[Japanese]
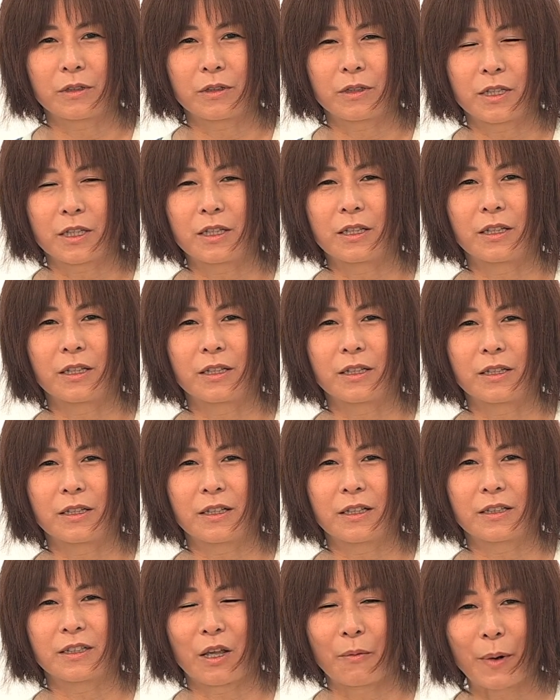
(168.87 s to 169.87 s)
う危機
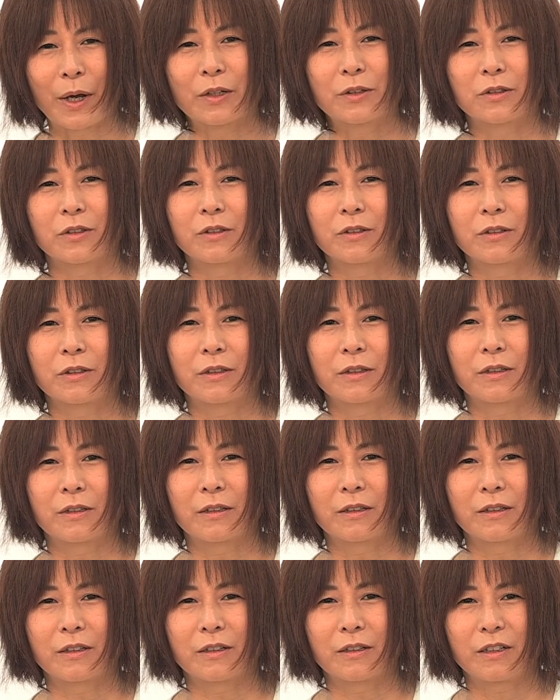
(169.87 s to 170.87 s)
迫る
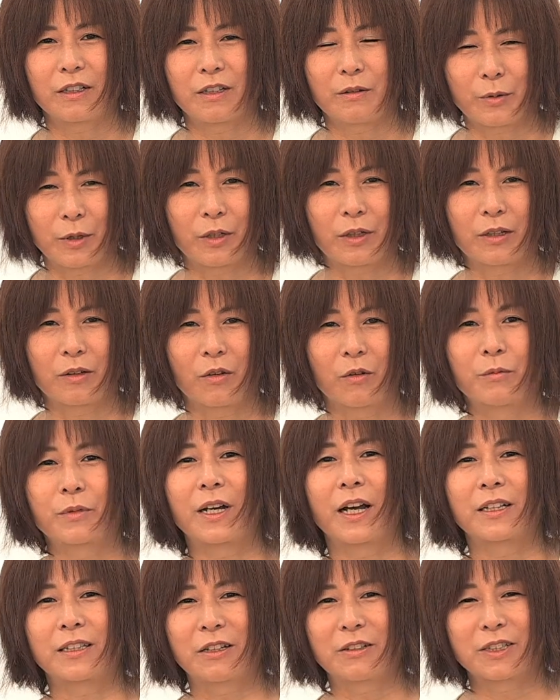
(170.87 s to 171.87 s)
日々を
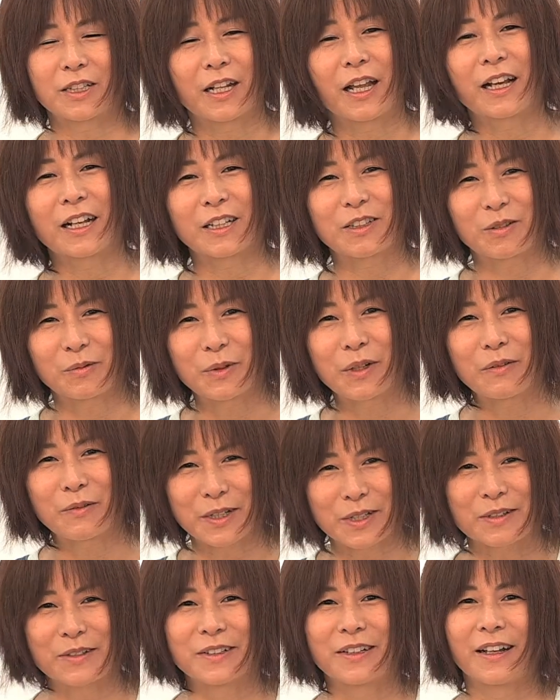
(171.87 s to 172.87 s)
迎えてんじゃないかと思い
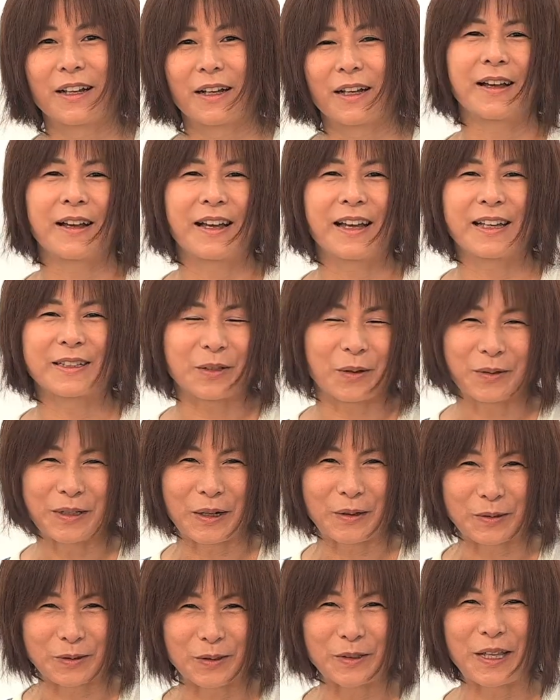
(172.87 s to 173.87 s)
ます、えー、そん
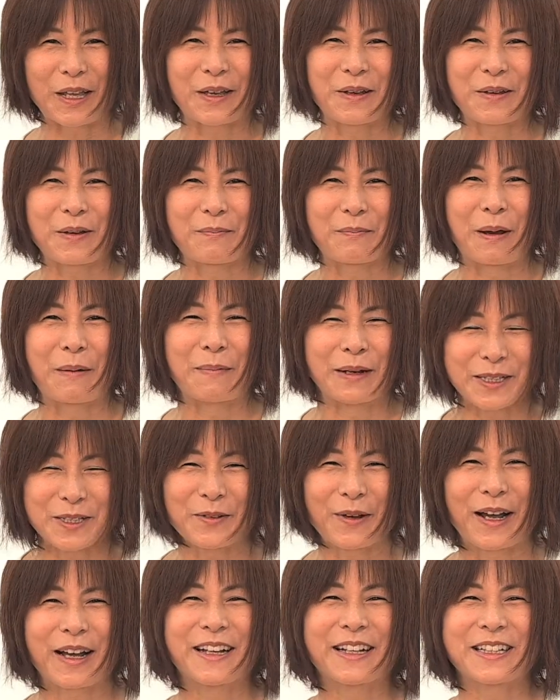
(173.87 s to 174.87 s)
なことで、まあ、ま
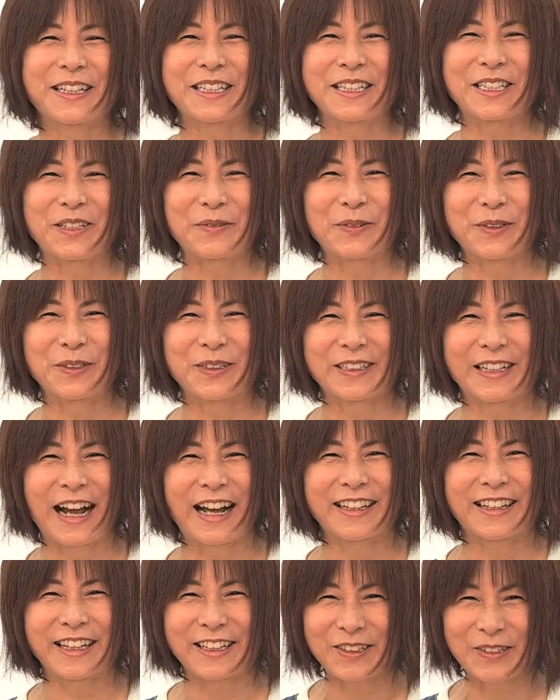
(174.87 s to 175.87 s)
ずは自分
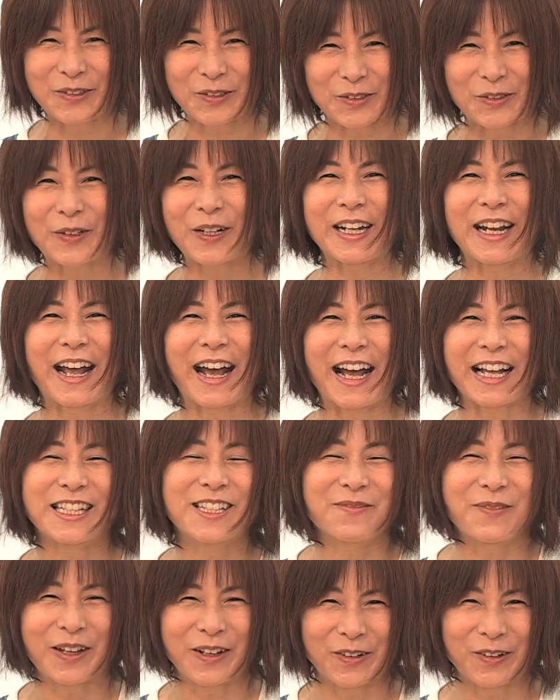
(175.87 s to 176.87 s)
ができることから
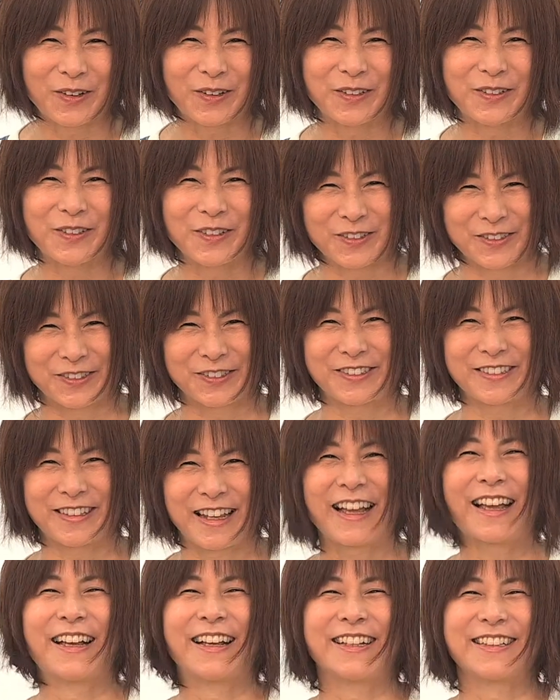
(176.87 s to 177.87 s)
始めようという、ね、
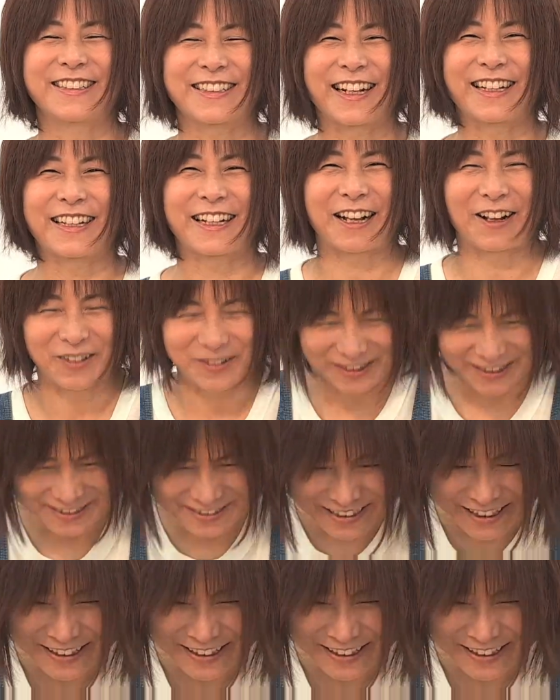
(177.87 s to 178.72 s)
試合拓子でし